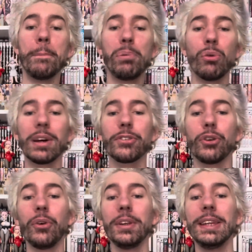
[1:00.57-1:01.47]
Pour
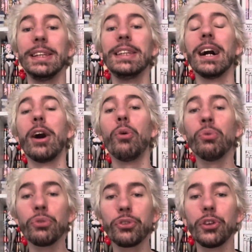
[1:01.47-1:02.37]
l'instant, il y a
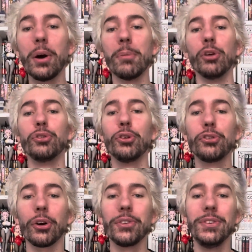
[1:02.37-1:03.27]
11 tomes de
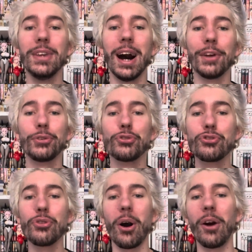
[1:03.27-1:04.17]
sortie à ce
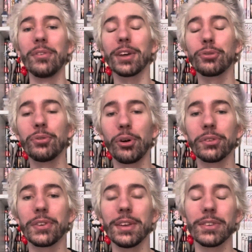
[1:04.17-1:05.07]
jour en version
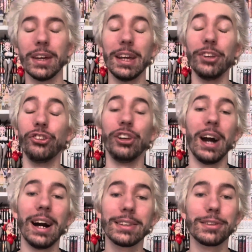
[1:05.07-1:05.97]
française. J'ai
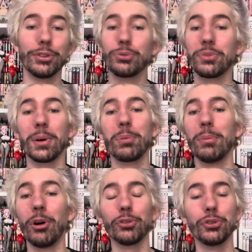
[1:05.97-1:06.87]
hâte tout
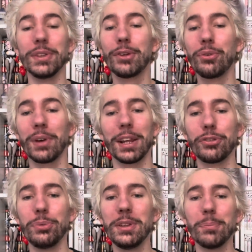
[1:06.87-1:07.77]
simplement de découvrir la
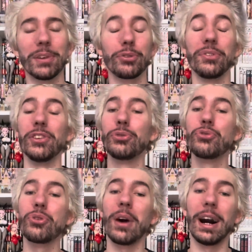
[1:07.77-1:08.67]
suite parce que c'est
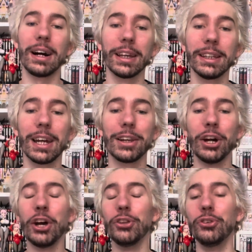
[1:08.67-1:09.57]
toujours un régal
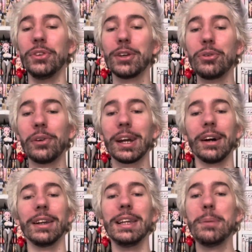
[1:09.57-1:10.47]
de découvrir
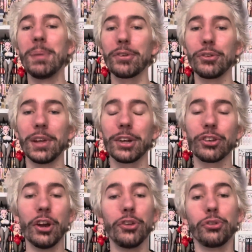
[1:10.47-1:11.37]
les personnages.
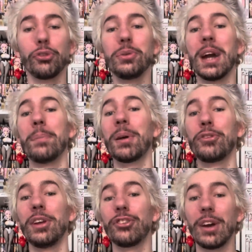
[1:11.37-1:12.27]
Surtout, il y a un
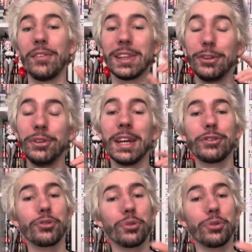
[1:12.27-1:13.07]
personnage avec des lunettes, je